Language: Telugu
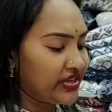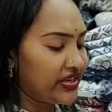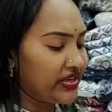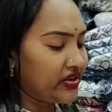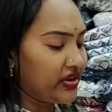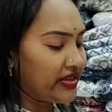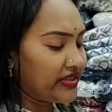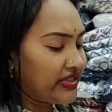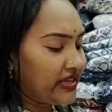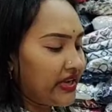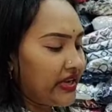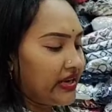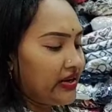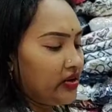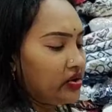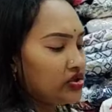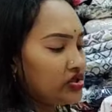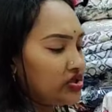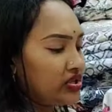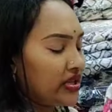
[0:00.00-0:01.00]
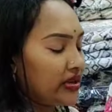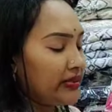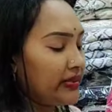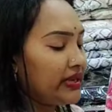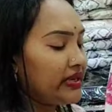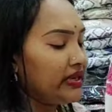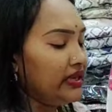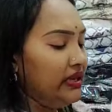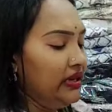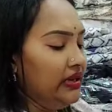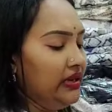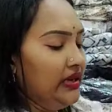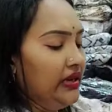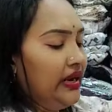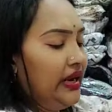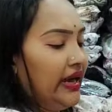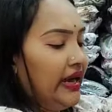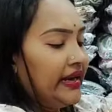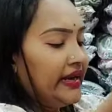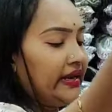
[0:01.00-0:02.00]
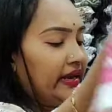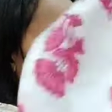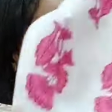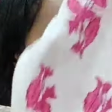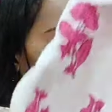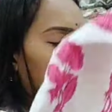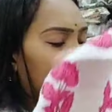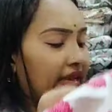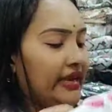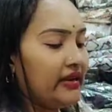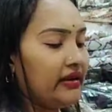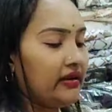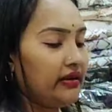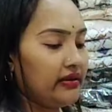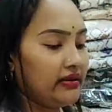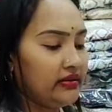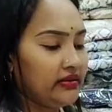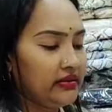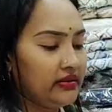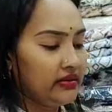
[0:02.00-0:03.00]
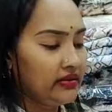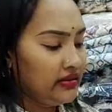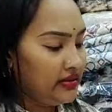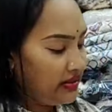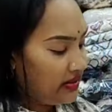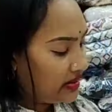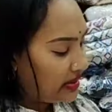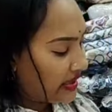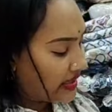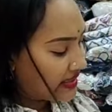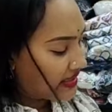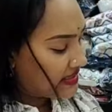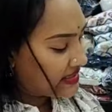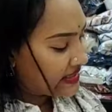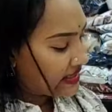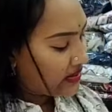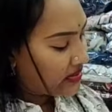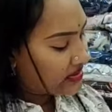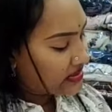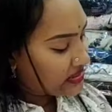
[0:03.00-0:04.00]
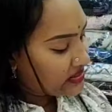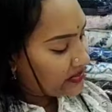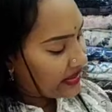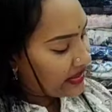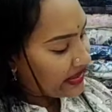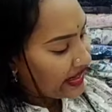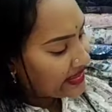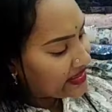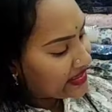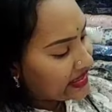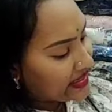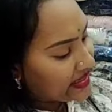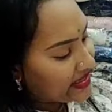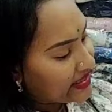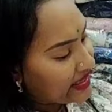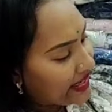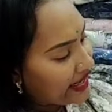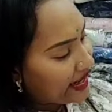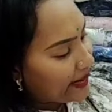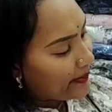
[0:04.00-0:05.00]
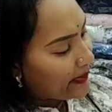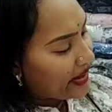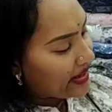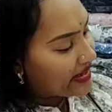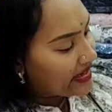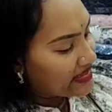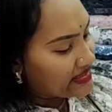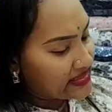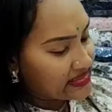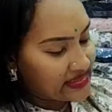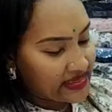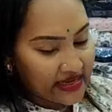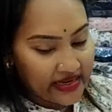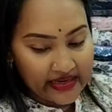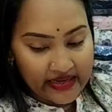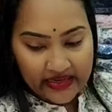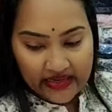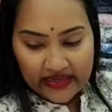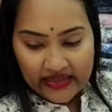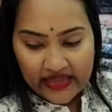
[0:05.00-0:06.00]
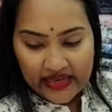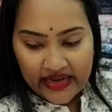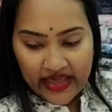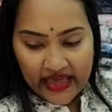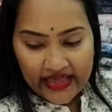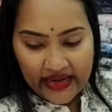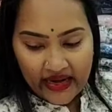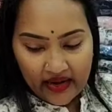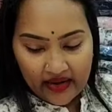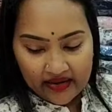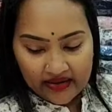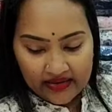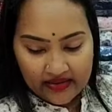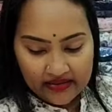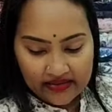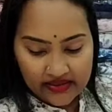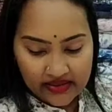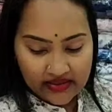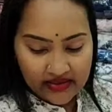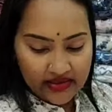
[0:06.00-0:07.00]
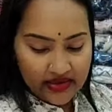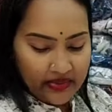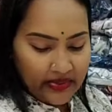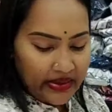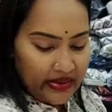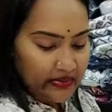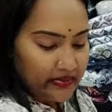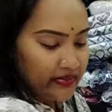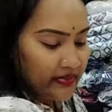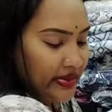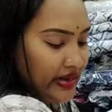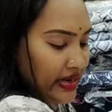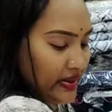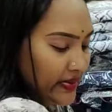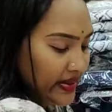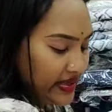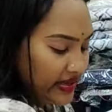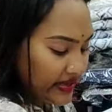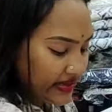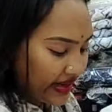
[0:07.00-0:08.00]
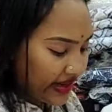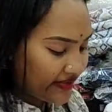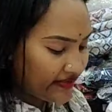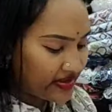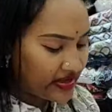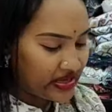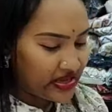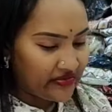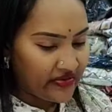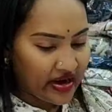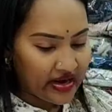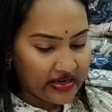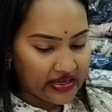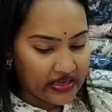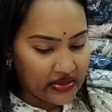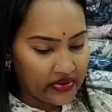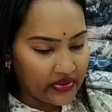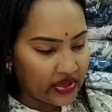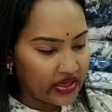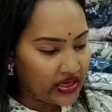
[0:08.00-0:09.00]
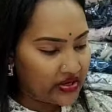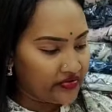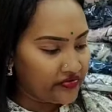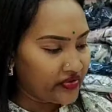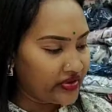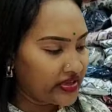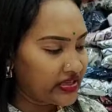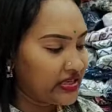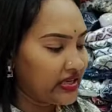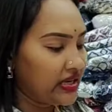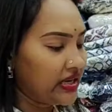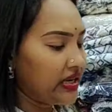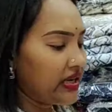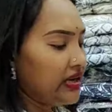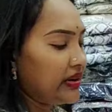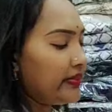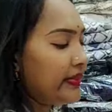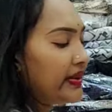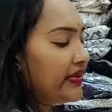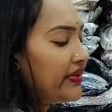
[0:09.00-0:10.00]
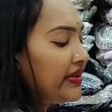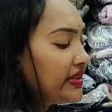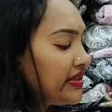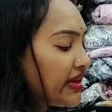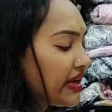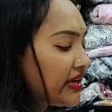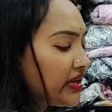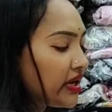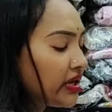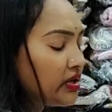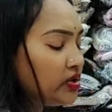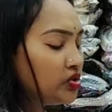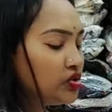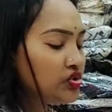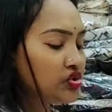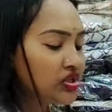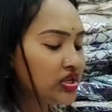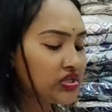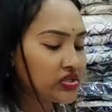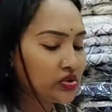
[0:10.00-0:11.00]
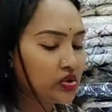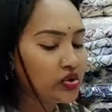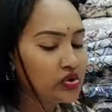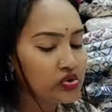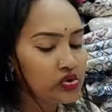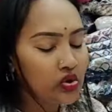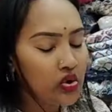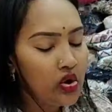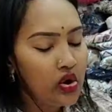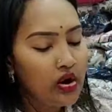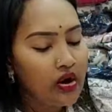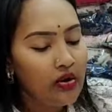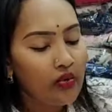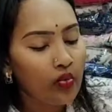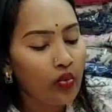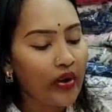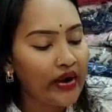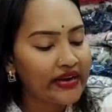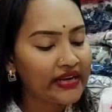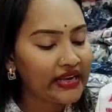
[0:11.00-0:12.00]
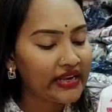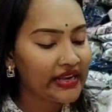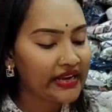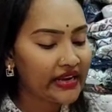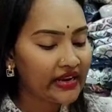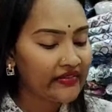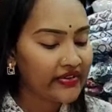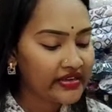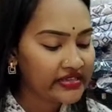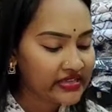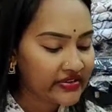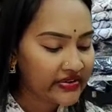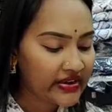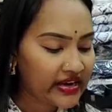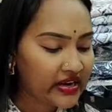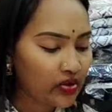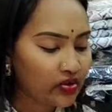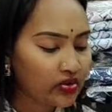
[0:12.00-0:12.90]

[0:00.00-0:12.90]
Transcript: షేడ్లో అయితే కనుక వచ్చిందనమాట అండ్ ఆలియా కట్ డిజైన్ వచ్చేసి మనకైతే కనుక నెక్ పార్ట్ వేసేసారండి ఇది నైరా చక్కగా మనం బండి మీద డ్రైవింగ్కి వాటికి కూడా కంఫర్ట్గా లాగా మనం అయితే కనుక యూజ్ చేసుకోవచ్చు వైట్ కలర్ లవర్స్ ఎవరైనా